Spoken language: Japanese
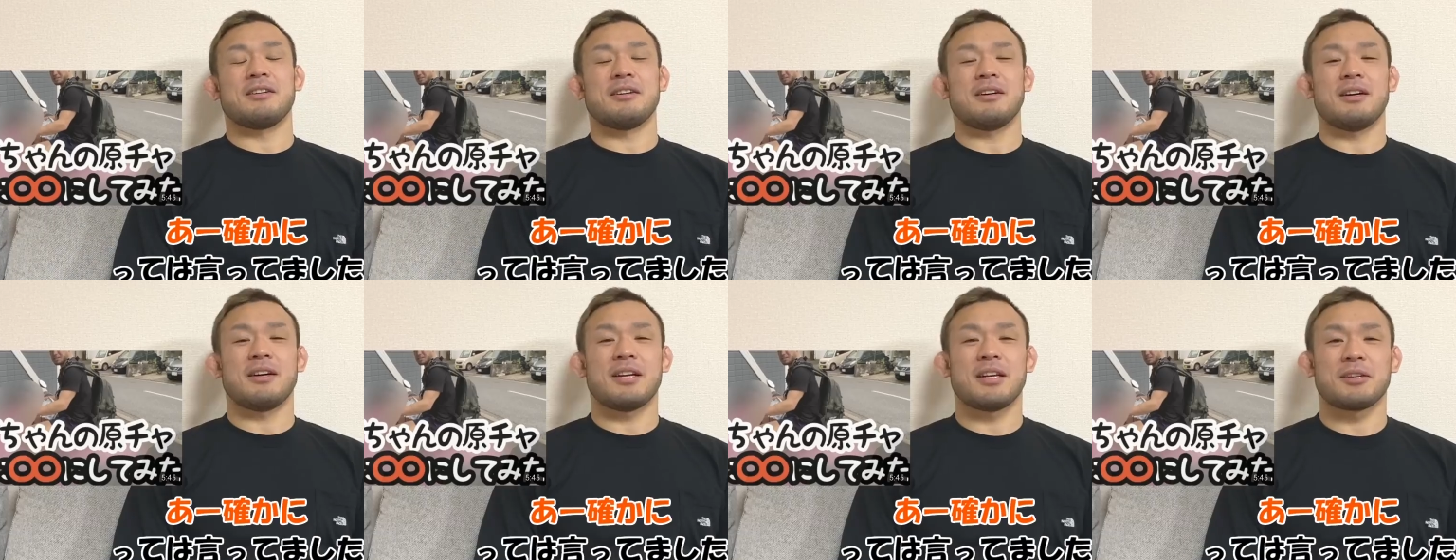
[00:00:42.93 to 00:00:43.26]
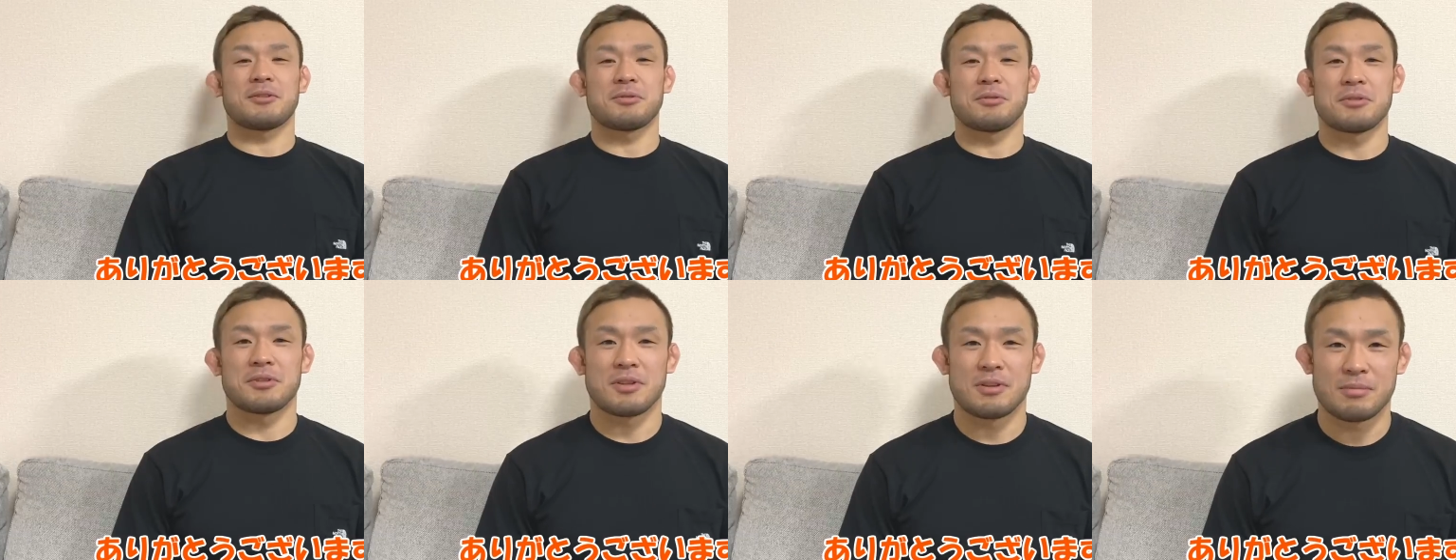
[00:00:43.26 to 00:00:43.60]
ありが
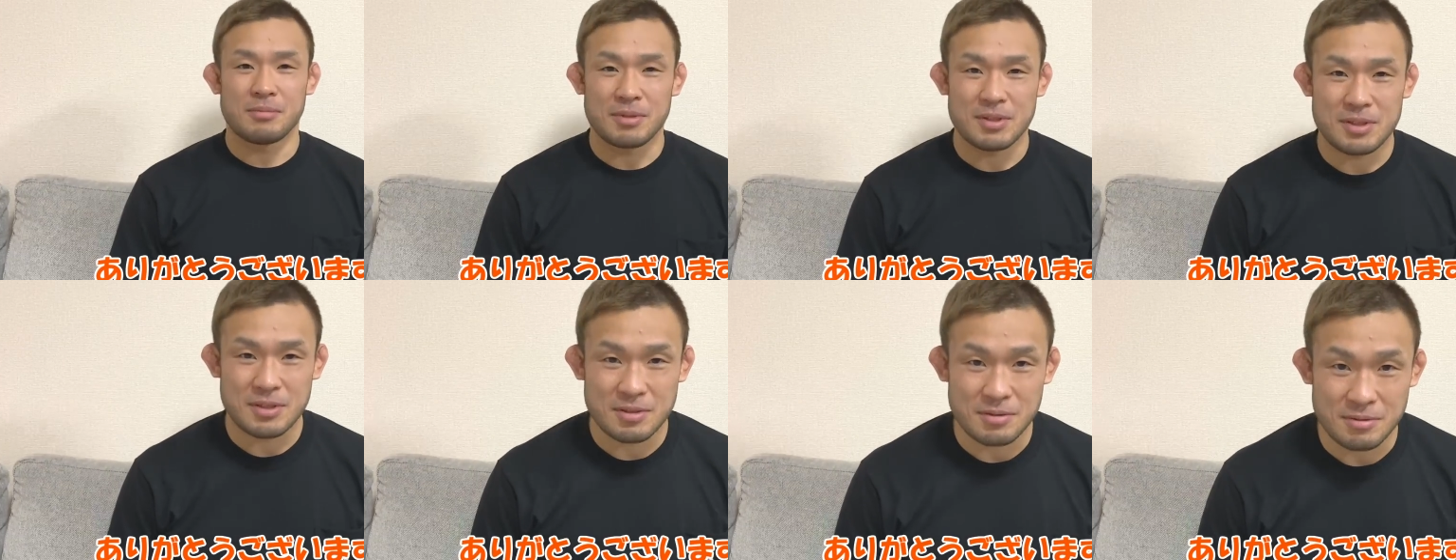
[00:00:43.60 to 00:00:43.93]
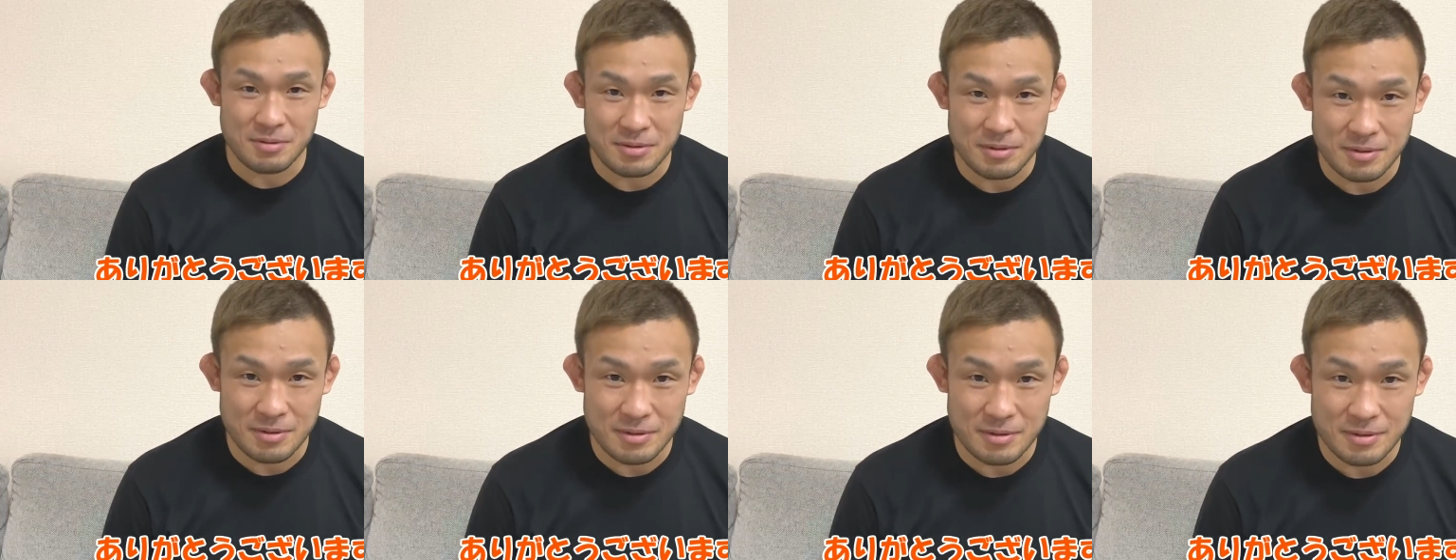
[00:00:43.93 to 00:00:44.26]
とうございます。い
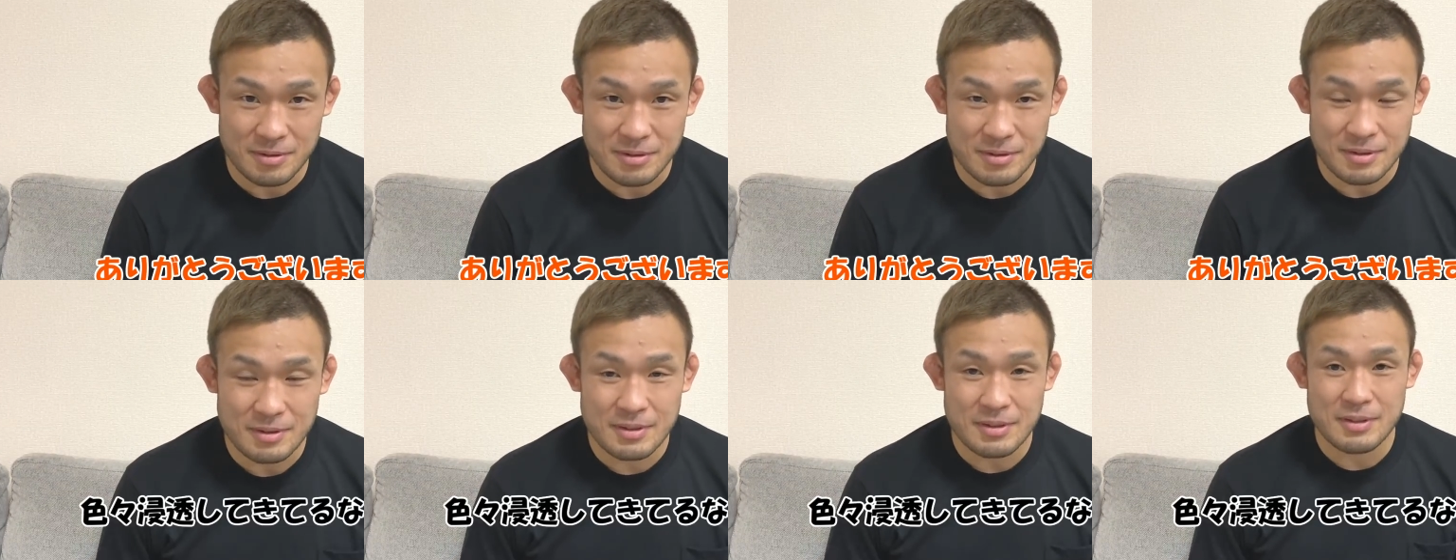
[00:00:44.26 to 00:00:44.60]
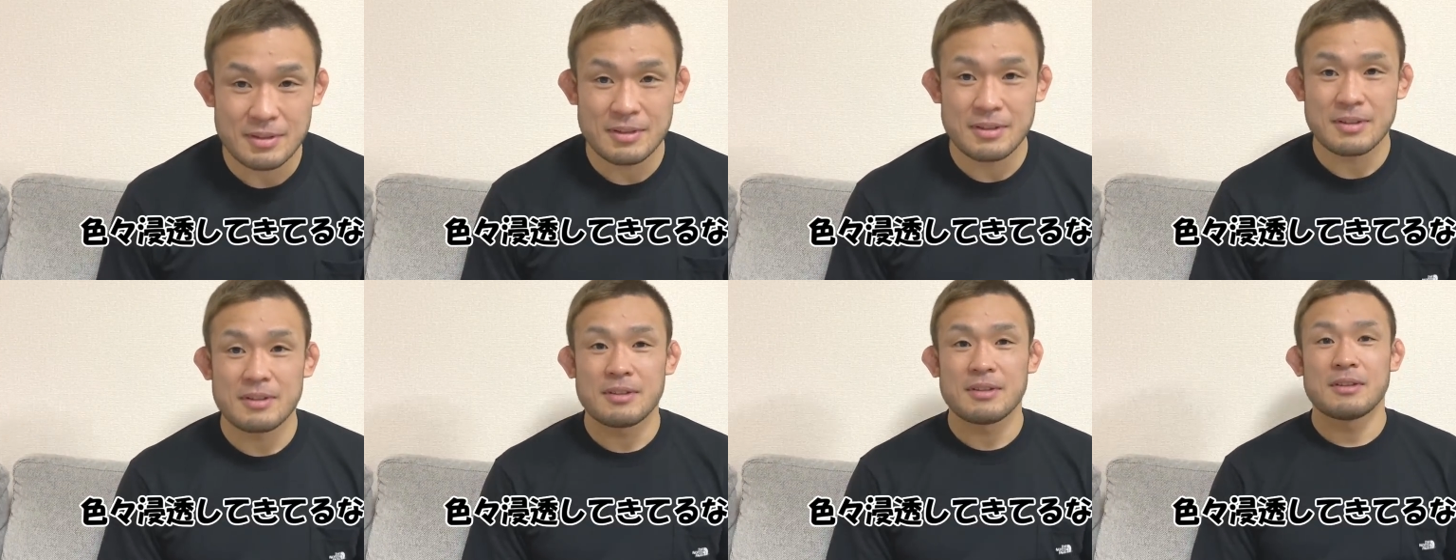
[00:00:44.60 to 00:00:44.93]
ろいろ浸透
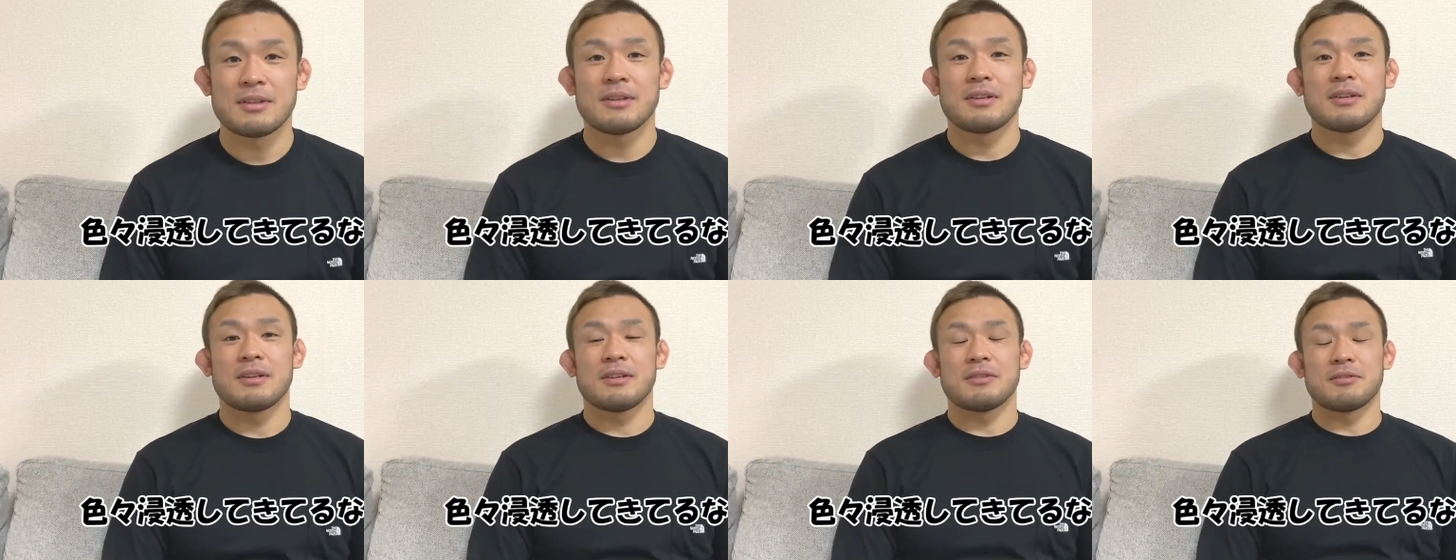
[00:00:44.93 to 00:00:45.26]
してきてるなと。